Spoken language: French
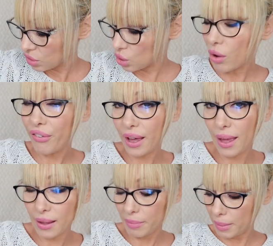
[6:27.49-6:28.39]
Je le
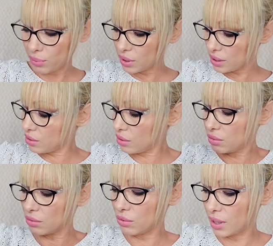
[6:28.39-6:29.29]
referai, hein, mais pour
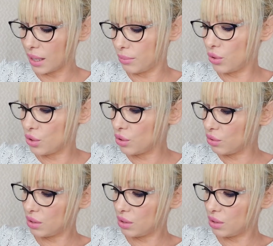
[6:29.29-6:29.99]
l'instant, on calme le jeu